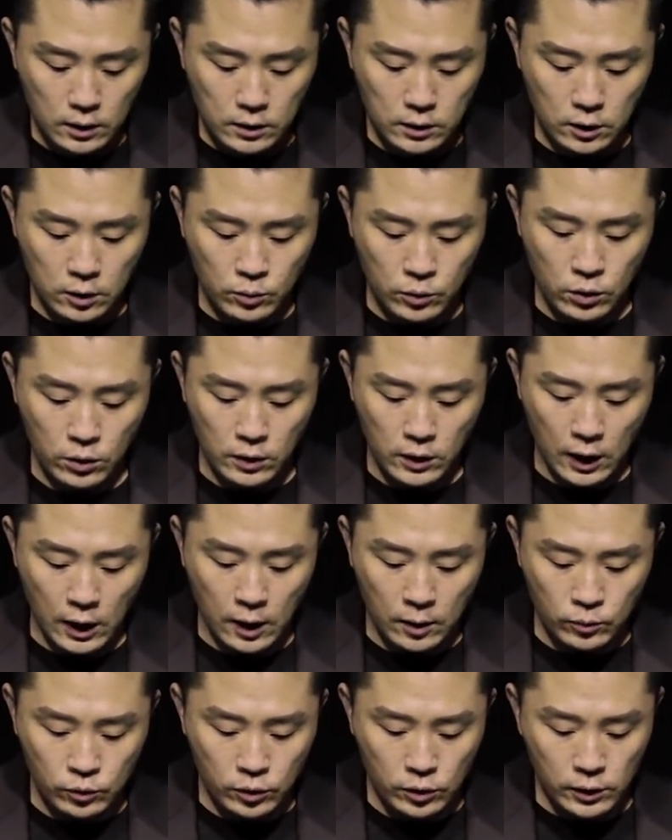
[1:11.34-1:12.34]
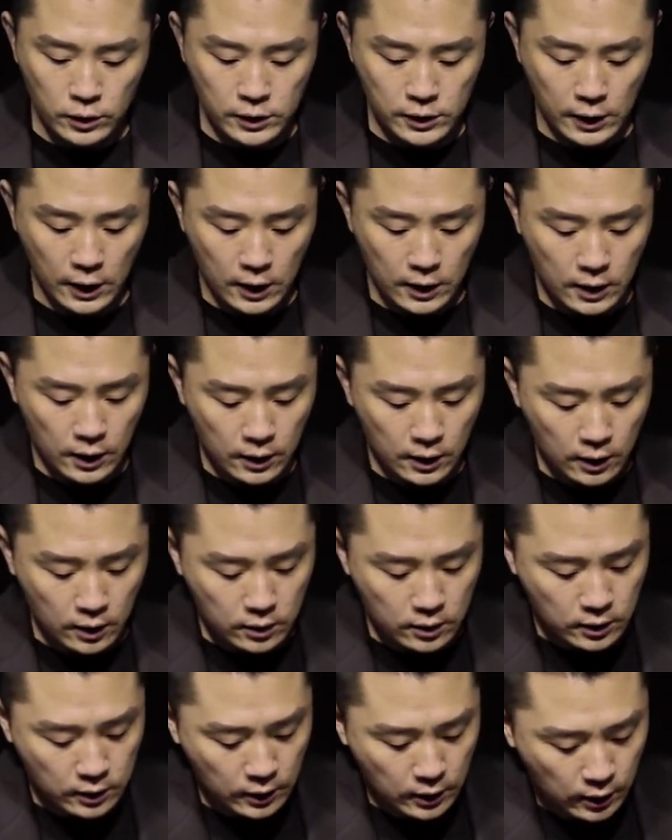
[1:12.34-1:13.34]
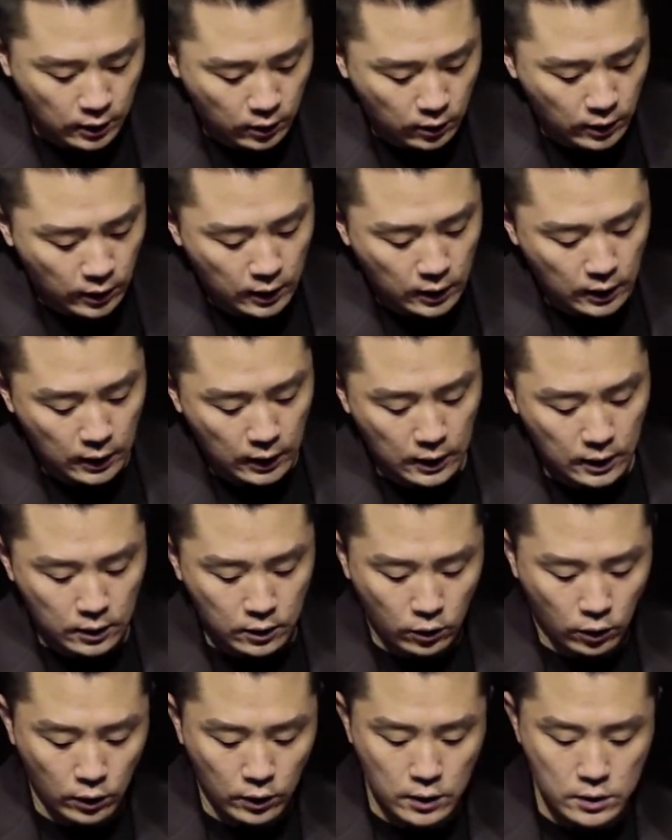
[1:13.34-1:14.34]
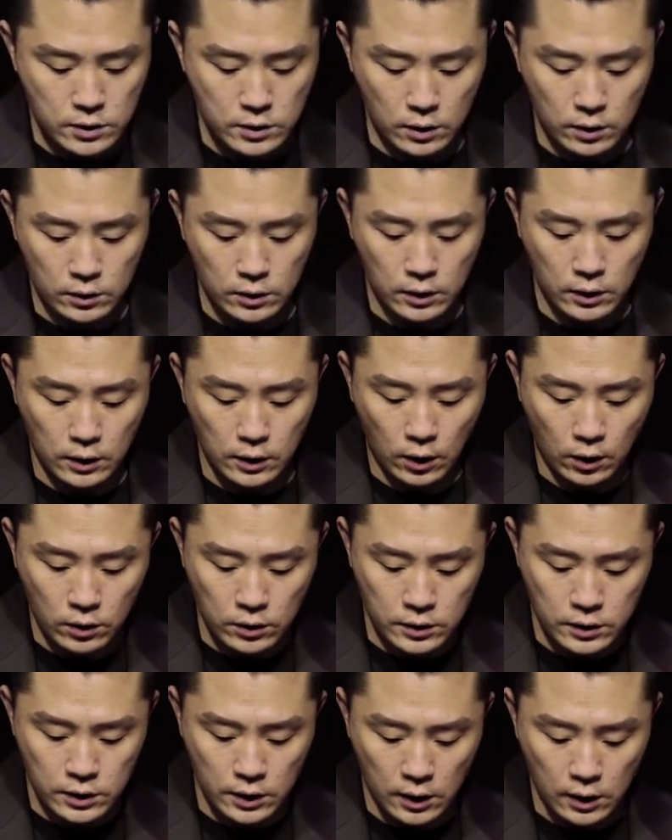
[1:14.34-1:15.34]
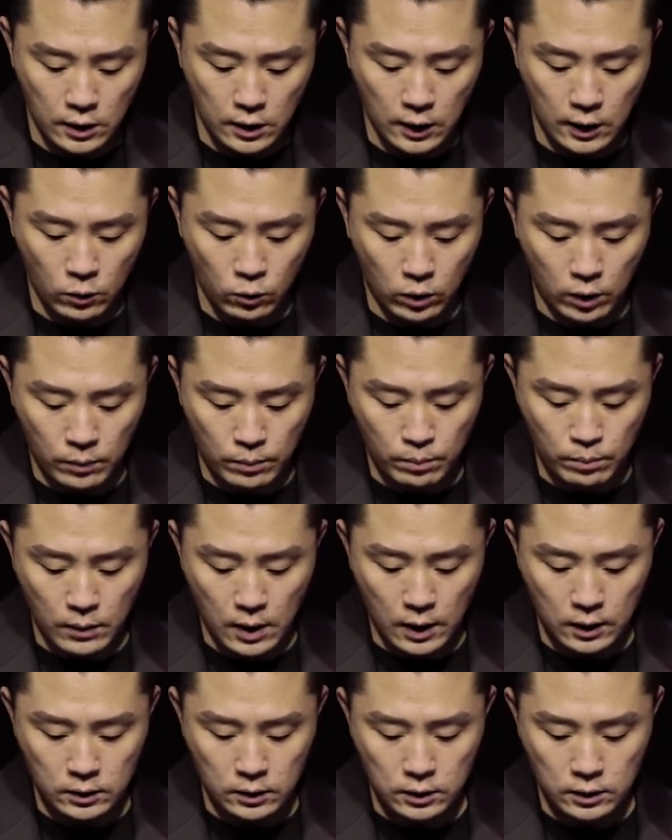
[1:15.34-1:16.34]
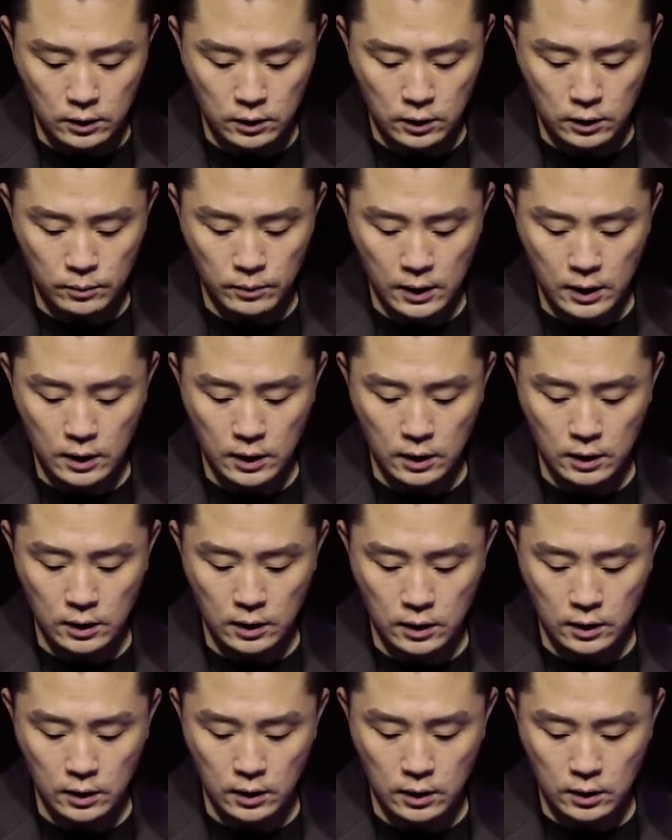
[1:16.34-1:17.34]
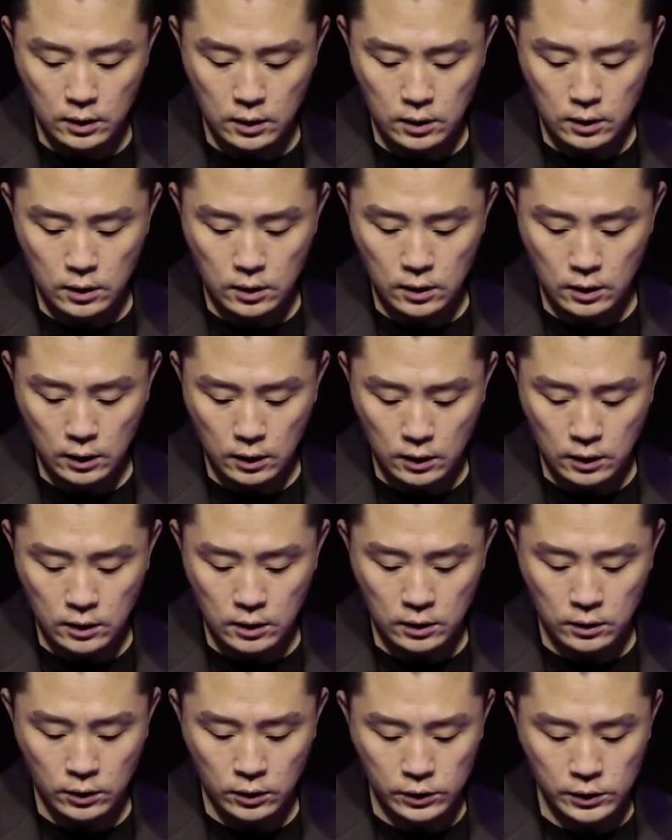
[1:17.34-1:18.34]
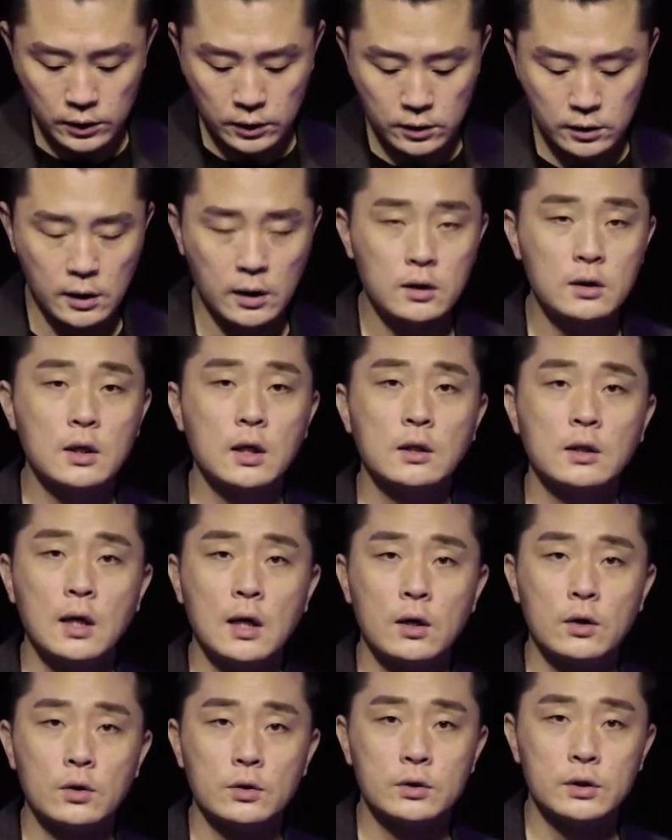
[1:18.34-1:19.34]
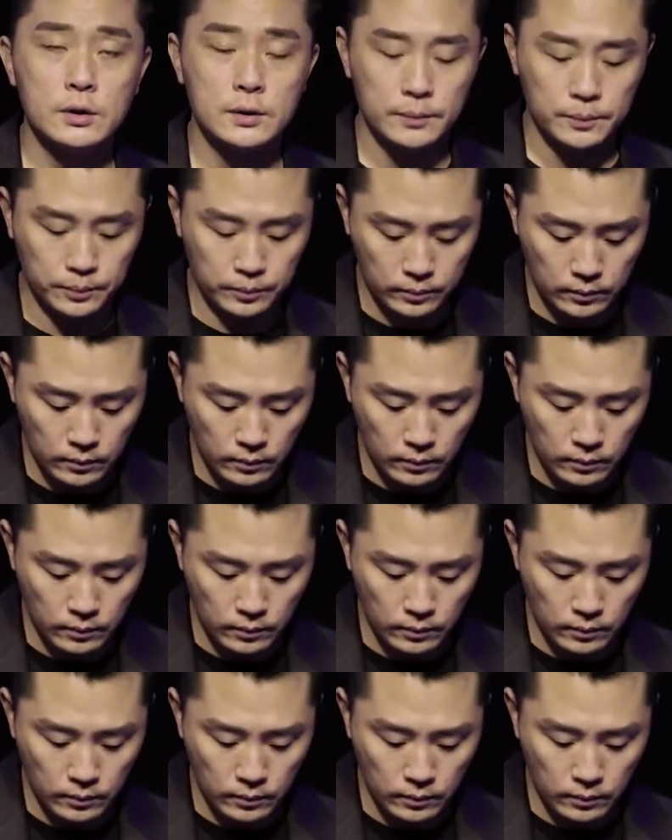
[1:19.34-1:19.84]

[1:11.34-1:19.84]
그러므로 예물을 제단에 드리려다가 거기서 네 형제에게 원망 들을 만한 일이 있는 것이 생각나거든.